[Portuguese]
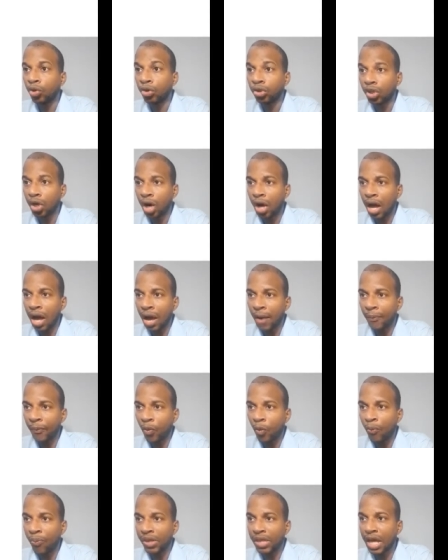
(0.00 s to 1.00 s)

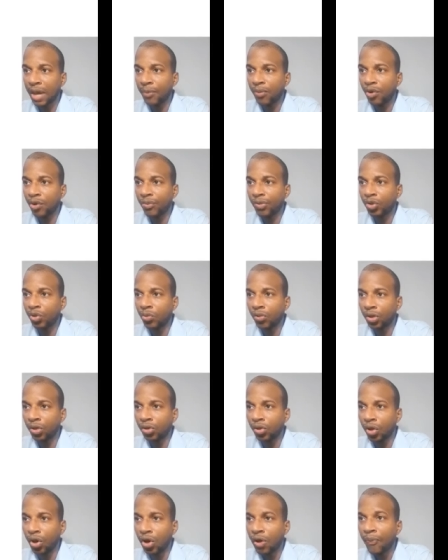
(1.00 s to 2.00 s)
controlar o PWM do
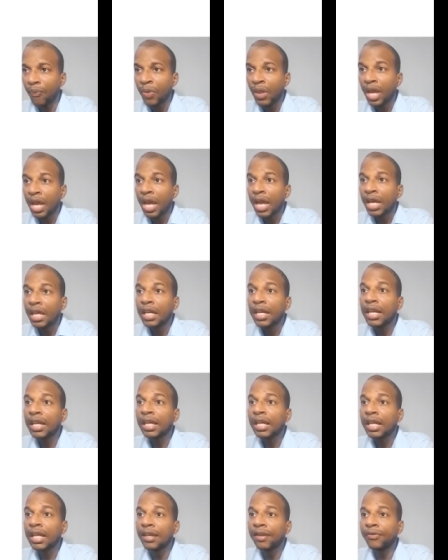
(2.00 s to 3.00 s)
motor e
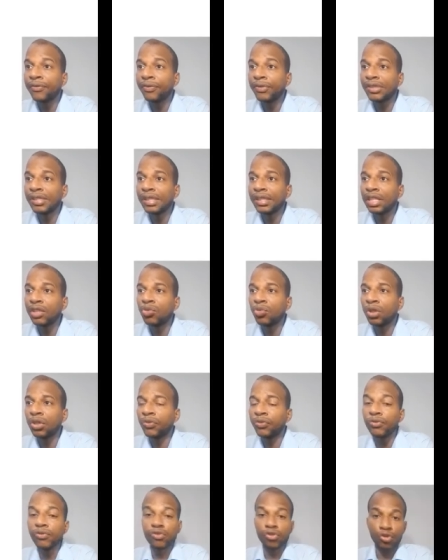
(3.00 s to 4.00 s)
aqui você tem
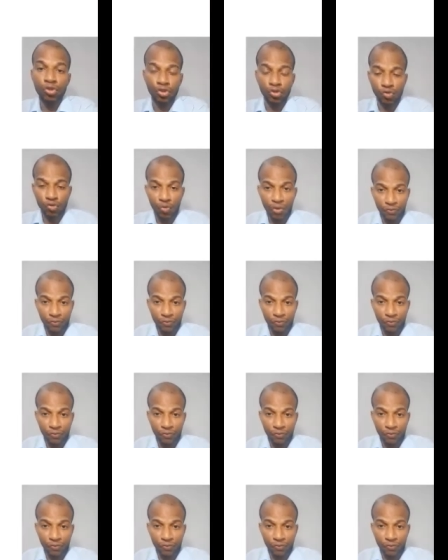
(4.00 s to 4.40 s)
duas funções.